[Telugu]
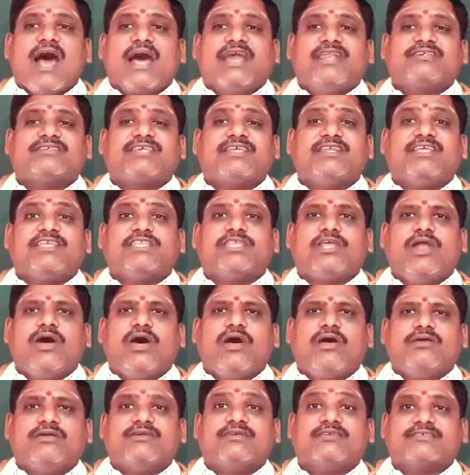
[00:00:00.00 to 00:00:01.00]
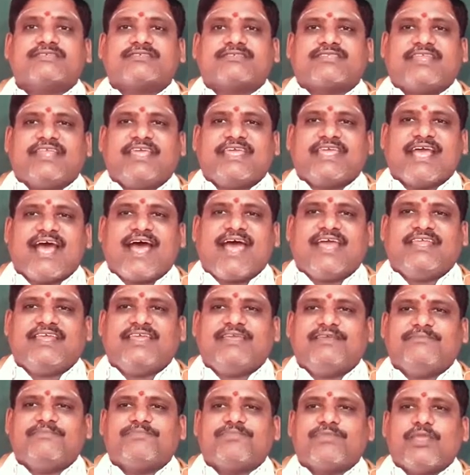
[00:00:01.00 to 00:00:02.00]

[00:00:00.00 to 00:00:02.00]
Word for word: హరిసన్నిధిలో స్త్రీ కానీ